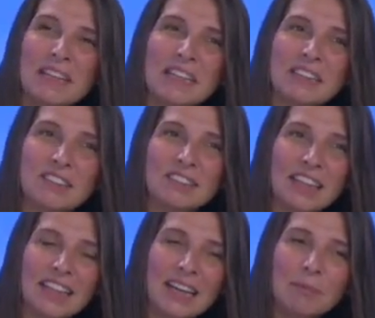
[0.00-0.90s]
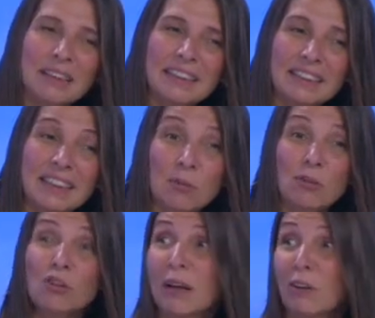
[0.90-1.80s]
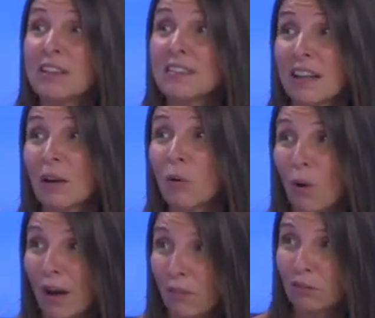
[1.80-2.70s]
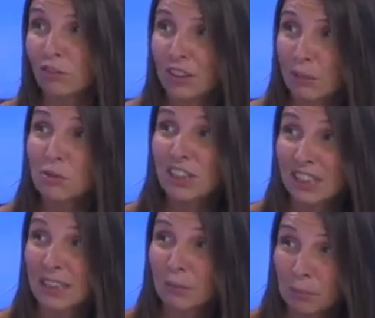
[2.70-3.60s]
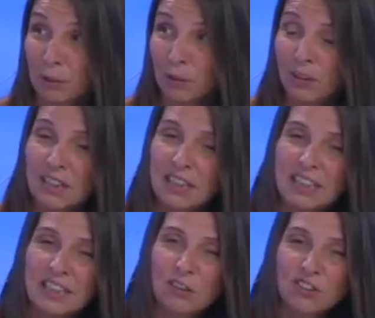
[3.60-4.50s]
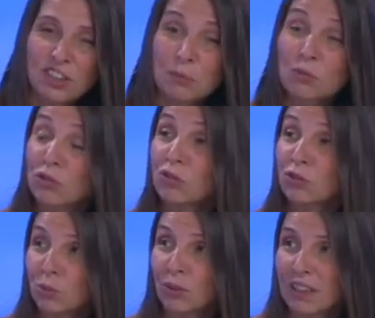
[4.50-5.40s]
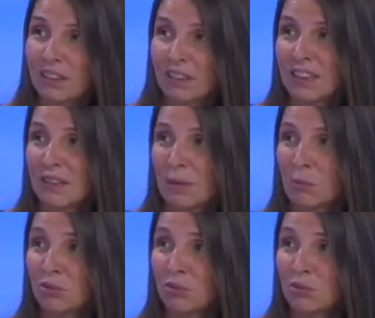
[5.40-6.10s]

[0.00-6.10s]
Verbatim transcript: Entonces, si realmente tenemos los valores adecuados, damos ejemplo y conseguimos construir, vamos a